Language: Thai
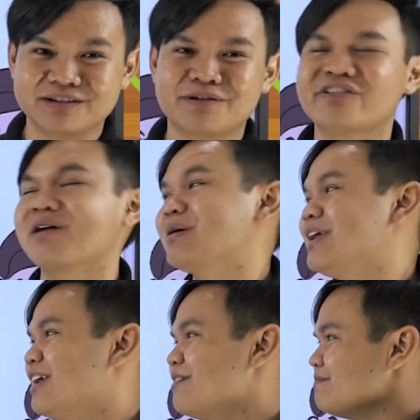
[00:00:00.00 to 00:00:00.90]
นขึ้นมาฟัง
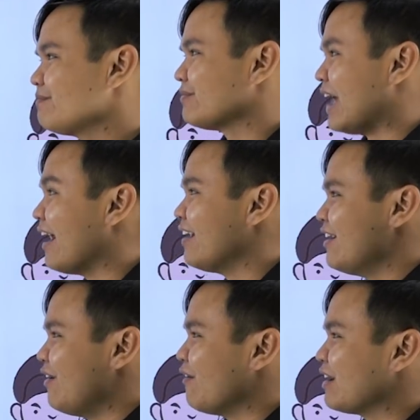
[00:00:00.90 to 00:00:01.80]
พี่นะ
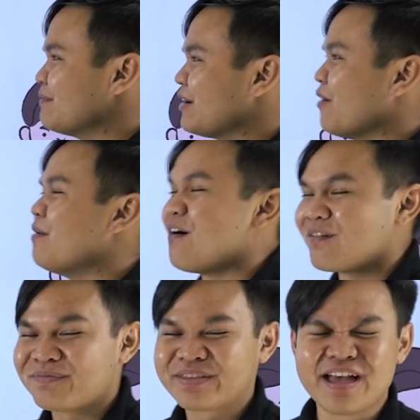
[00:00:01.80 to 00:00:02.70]
โอเคไหมน้อง
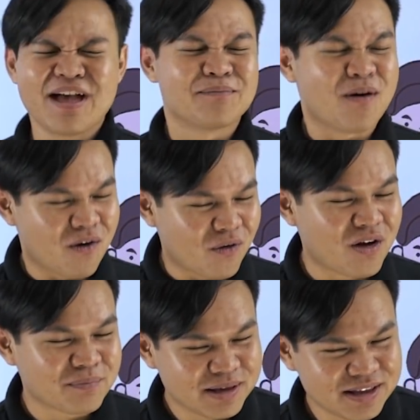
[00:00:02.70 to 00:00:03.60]
พอก่
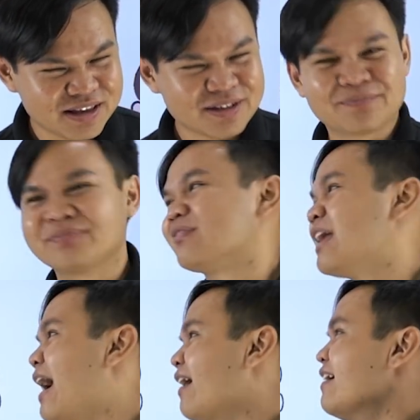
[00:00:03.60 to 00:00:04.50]
อนพี่
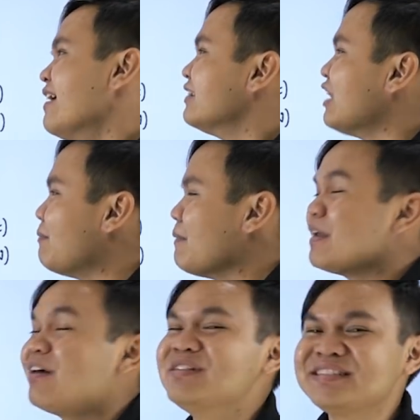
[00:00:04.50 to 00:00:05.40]
นะต่อไปเป็
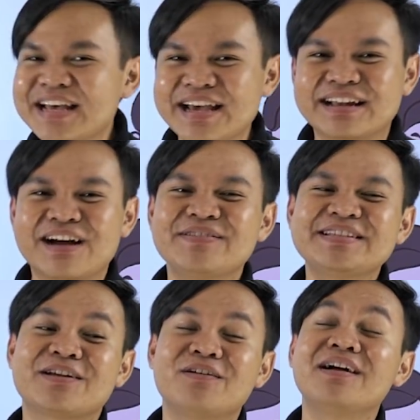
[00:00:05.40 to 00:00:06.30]
นคำพิเศษคำพิ
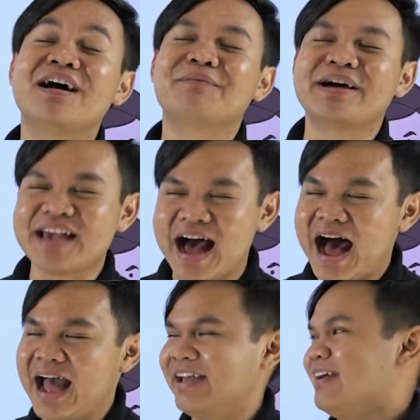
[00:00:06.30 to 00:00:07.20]
เศษก็คือคำขยา
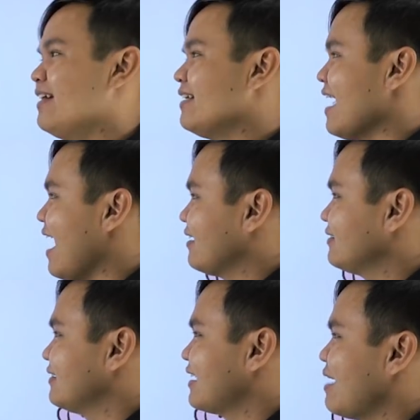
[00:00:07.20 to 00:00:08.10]
ยนะ
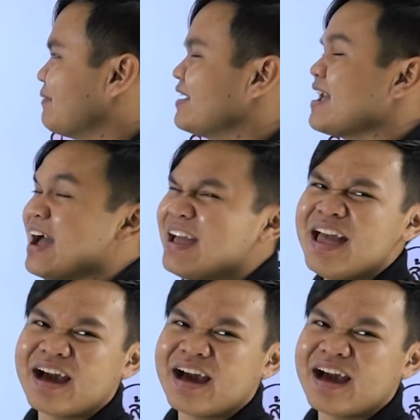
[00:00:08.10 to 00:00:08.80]
คำขยาย